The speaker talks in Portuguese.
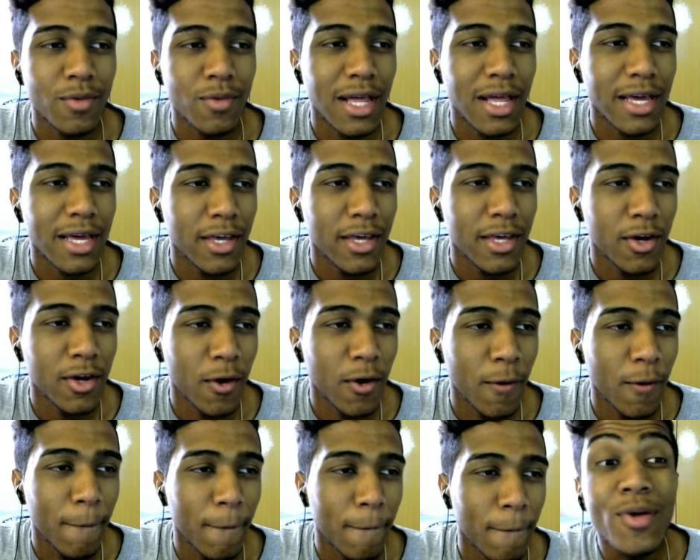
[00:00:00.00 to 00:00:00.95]
Vamos lá aqui,
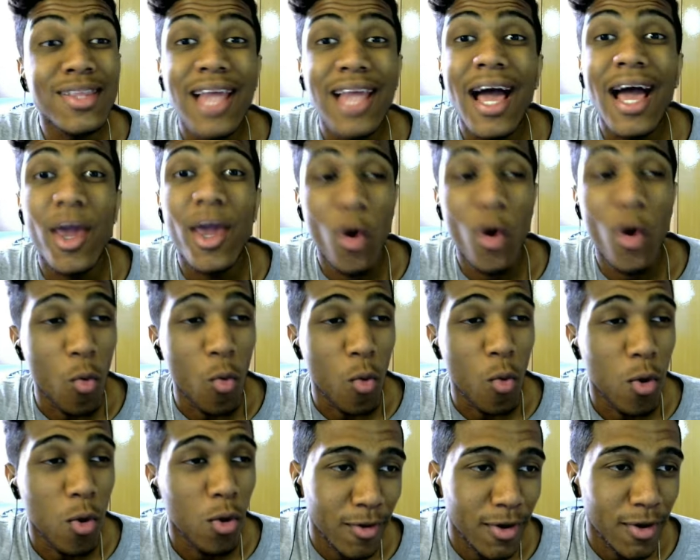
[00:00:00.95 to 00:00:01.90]
ó. Vou montar
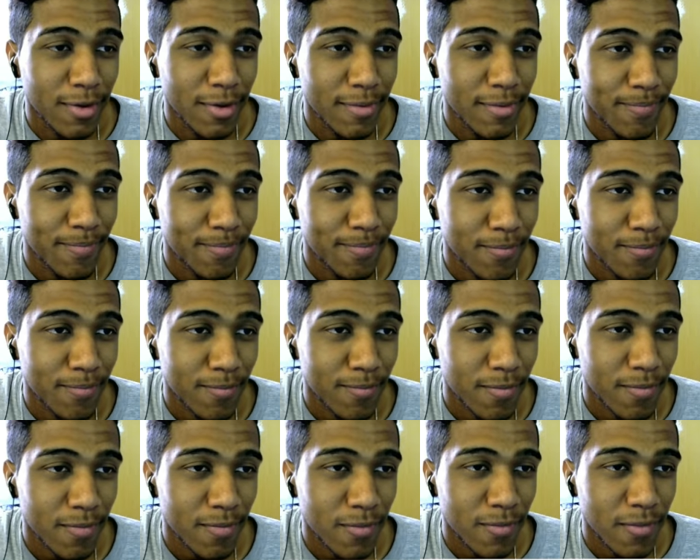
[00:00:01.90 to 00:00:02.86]
eu, ó.
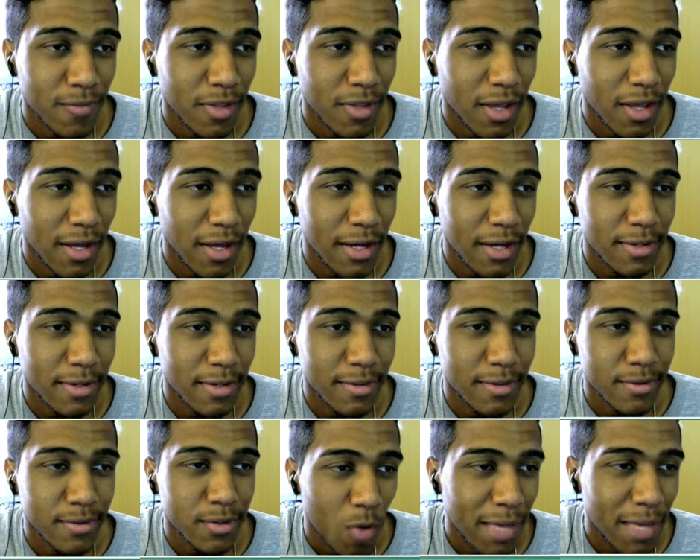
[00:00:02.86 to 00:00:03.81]

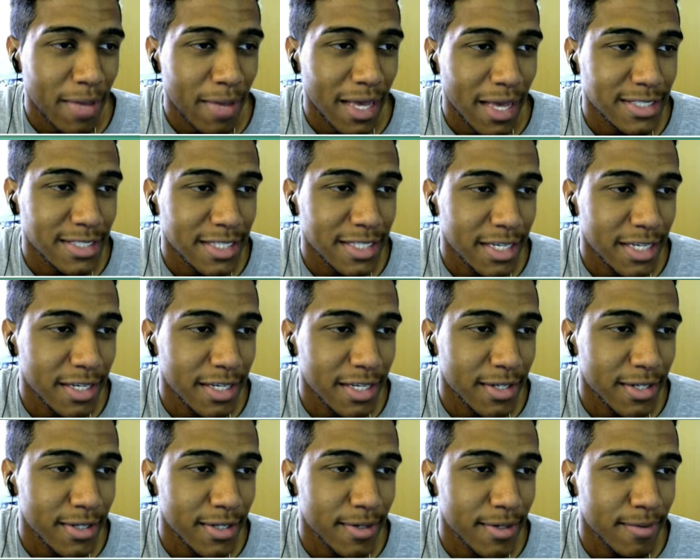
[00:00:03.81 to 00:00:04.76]
Tá. Como é que mexe
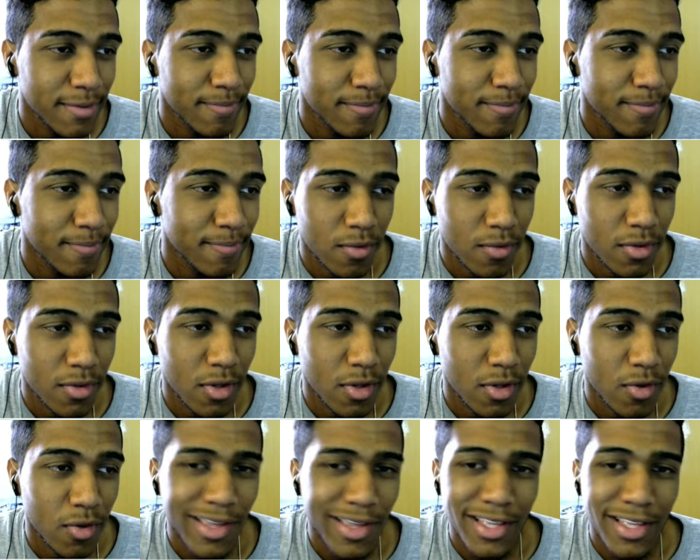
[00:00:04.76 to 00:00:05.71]
aqui?
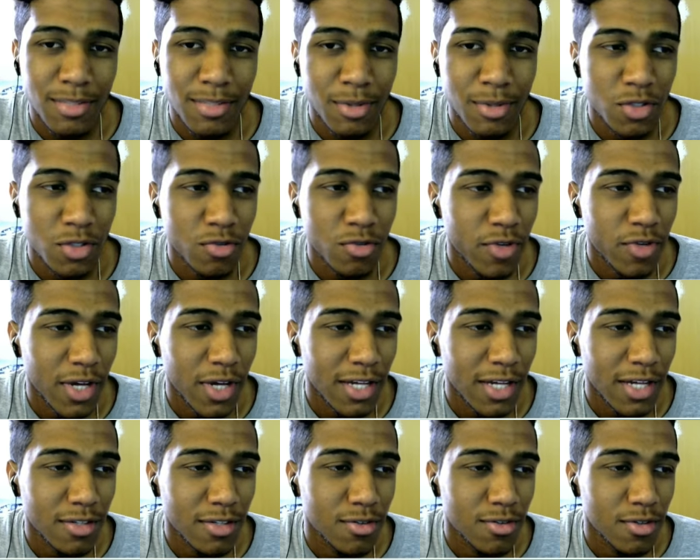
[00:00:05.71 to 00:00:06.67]
Não, que isso, vai ser um
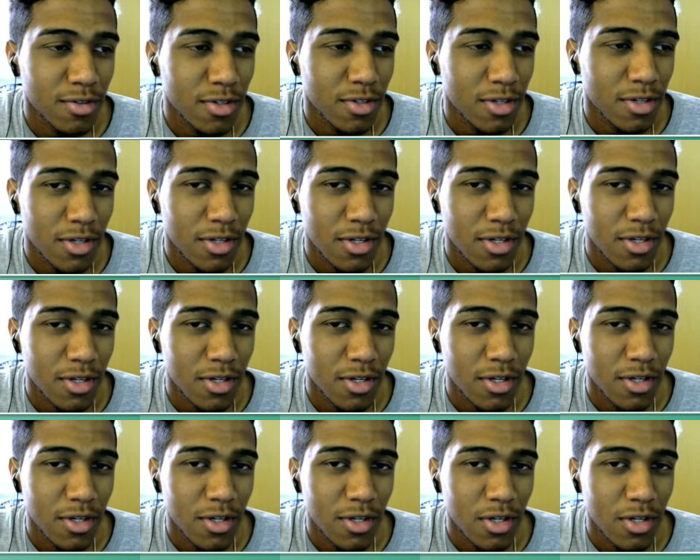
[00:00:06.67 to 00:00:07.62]
viado só.
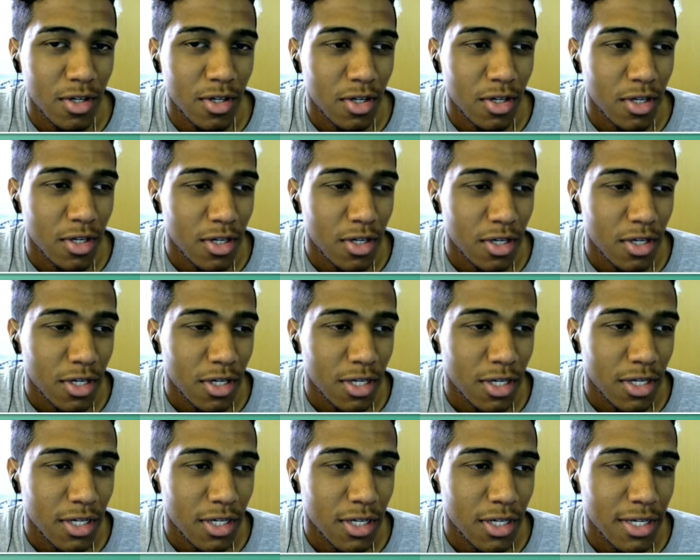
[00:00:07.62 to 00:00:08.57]
Nada
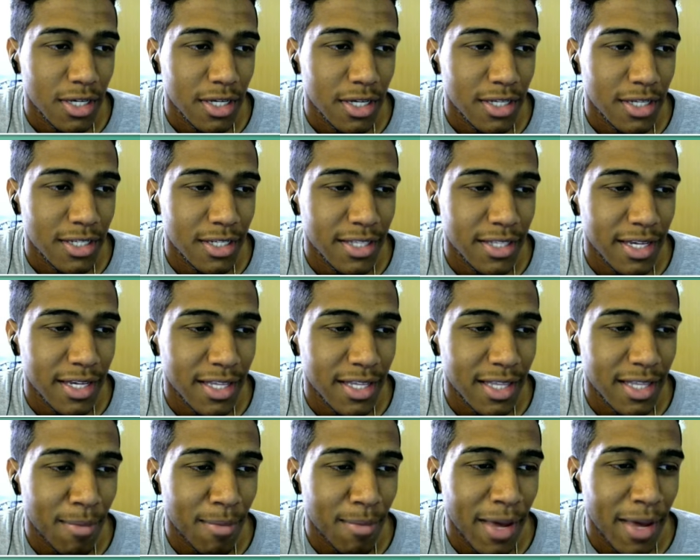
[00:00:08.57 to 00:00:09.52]
contra, tá? Tem
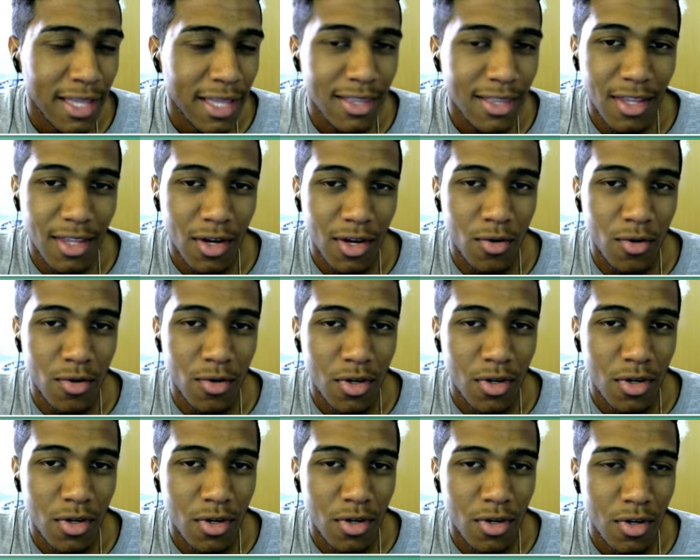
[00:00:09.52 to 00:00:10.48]
que andar
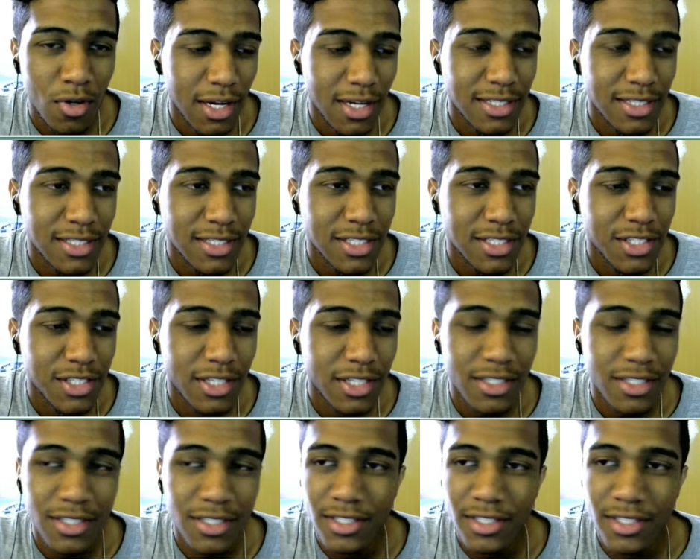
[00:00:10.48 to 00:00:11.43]
marrentão. Aí desse
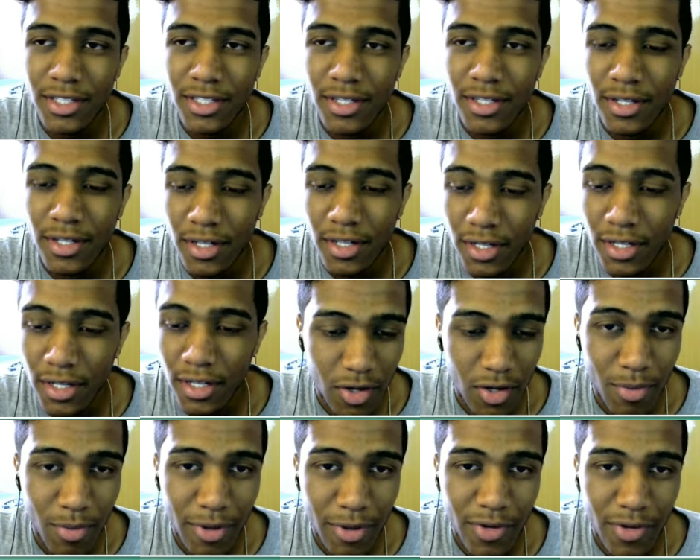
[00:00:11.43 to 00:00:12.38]
jeito assim.
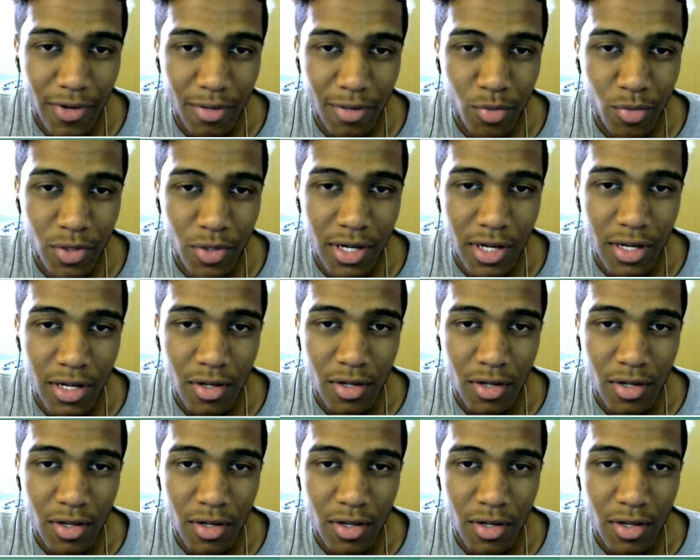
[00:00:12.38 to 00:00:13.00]
Tá, como é que faz pra